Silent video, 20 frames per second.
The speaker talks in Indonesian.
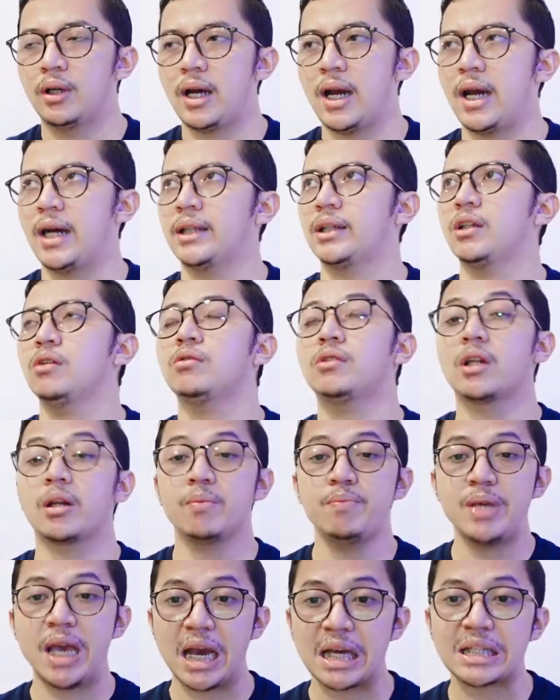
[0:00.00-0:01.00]
atau
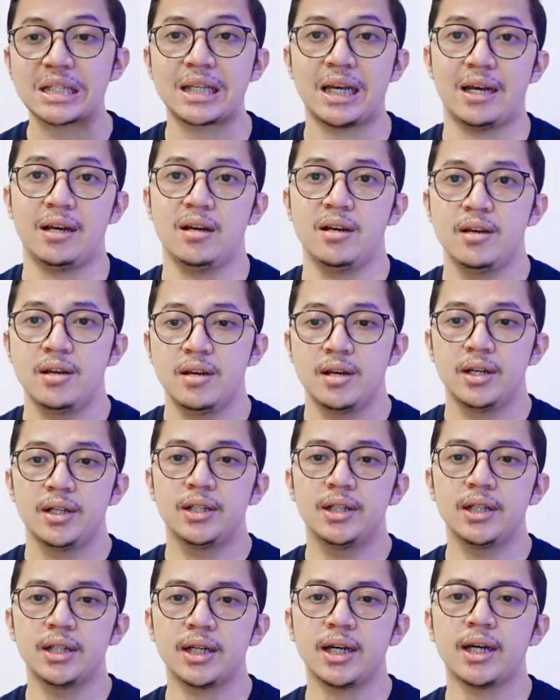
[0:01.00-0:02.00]
terbiasa
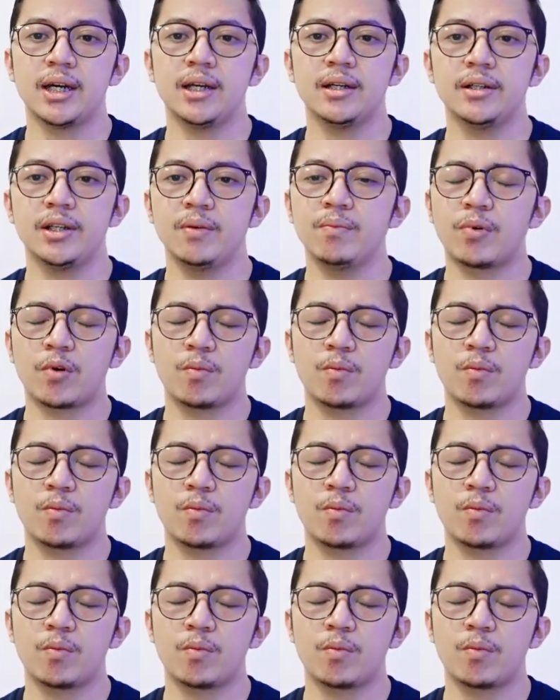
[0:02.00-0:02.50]
dengan